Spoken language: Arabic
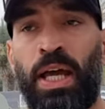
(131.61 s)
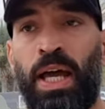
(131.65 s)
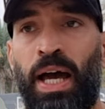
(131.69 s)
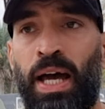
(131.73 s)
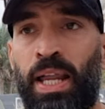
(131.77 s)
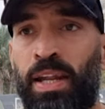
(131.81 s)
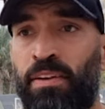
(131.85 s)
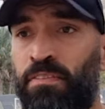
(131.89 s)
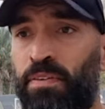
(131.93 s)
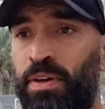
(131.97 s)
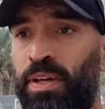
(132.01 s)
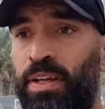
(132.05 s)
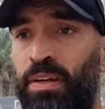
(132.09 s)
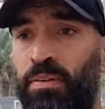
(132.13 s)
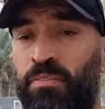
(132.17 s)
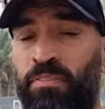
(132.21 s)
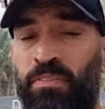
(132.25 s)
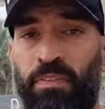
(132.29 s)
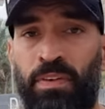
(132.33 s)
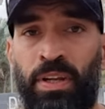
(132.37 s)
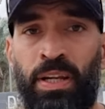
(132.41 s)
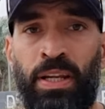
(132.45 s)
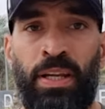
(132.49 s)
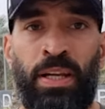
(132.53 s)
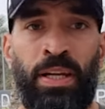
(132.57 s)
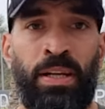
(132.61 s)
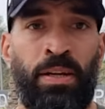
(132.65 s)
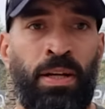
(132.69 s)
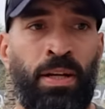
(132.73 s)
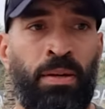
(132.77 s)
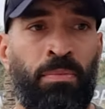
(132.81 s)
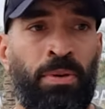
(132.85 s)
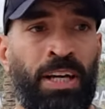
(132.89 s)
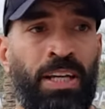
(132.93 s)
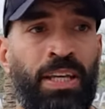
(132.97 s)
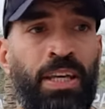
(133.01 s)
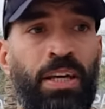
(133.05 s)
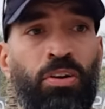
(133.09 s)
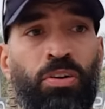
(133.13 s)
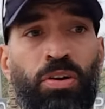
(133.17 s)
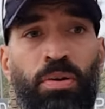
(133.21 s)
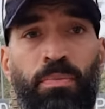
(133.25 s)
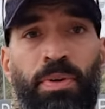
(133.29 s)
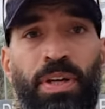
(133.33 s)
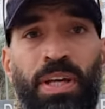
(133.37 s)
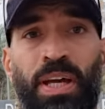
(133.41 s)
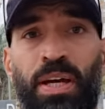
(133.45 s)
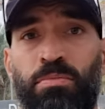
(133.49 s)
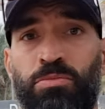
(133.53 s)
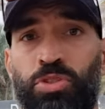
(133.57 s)
انا في اللي بحكي لكم
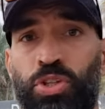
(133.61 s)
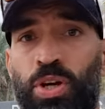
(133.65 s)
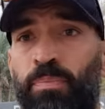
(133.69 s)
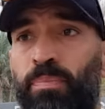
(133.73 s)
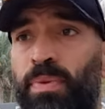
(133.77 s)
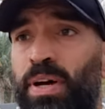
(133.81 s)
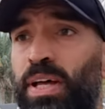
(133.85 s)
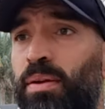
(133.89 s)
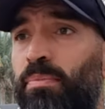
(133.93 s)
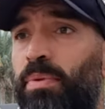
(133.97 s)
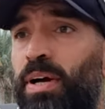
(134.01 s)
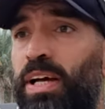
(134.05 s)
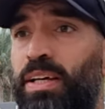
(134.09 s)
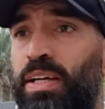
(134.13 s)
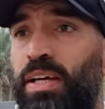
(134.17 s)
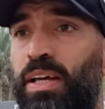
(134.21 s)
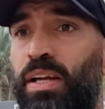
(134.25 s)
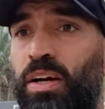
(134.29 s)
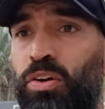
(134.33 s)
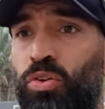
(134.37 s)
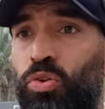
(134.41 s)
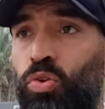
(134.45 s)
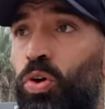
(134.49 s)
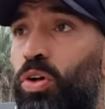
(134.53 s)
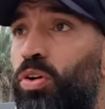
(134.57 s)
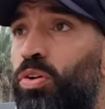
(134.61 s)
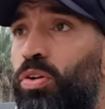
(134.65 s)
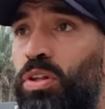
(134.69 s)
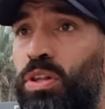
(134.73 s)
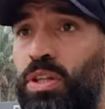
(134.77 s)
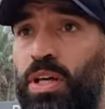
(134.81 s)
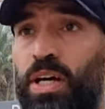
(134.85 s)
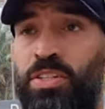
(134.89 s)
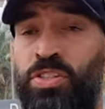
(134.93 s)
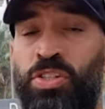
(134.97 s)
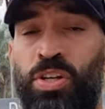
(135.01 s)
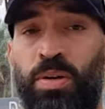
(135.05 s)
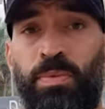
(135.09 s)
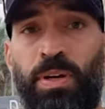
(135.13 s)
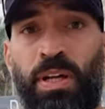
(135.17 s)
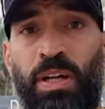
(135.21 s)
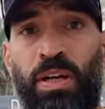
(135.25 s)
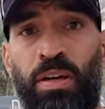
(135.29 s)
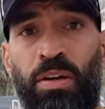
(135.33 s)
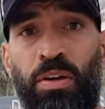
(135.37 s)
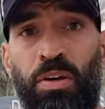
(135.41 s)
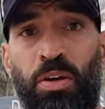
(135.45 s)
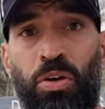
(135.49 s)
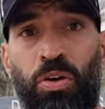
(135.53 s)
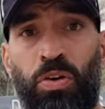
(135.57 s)
اياه مش عمالي بحكي لك روح نط عن جبل
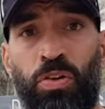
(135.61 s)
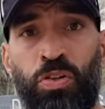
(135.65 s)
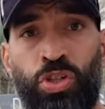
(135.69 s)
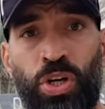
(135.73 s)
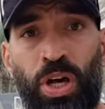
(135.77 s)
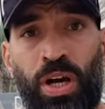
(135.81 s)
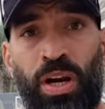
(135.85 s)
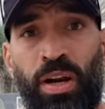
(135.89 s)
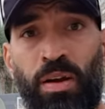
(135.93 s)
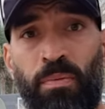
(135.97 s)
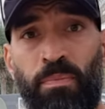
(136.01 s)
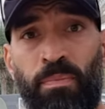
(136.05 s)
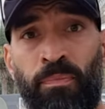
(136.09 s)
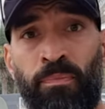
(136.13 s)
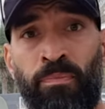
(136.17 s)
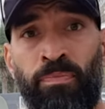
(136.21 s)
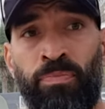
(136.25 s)
وجرب